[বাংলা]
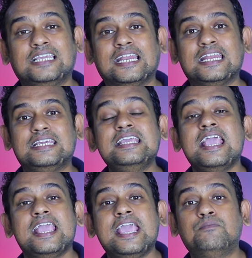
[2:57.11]
জেনে নিই
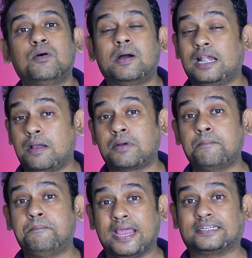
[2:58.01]
এই মোবাইলে
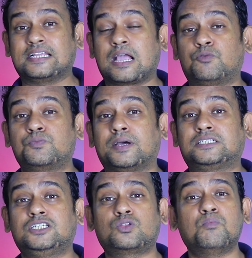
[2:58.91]
আমরা ব্যাটারি কেমন
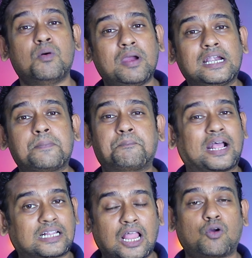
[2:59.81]
পাচ্ছি তো মোবাইলটা
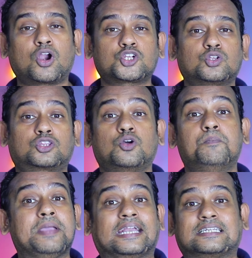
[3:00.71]
পাতলা করা
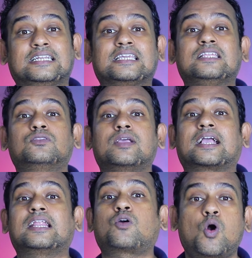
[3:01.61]
সত্ত্বেও ব্যাটারি কিন্তু
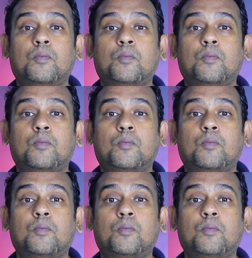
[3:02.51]
এখানে